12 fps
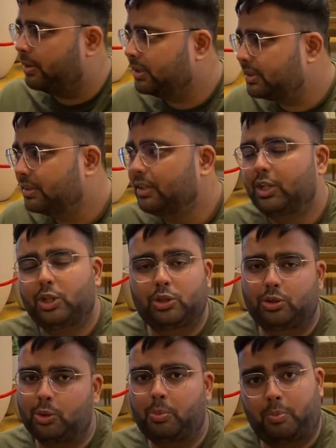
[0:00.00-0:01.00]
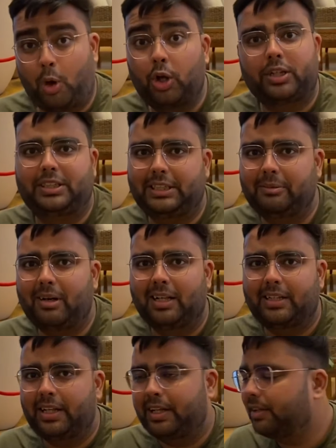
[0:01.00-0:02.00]
पास सो बहुत अच्छी बात
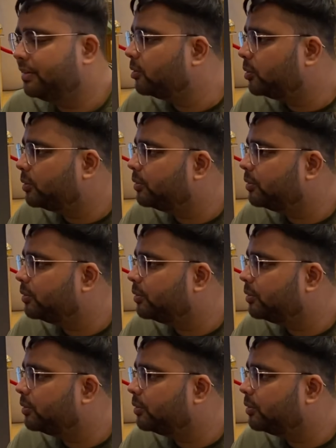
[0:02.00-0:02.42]
है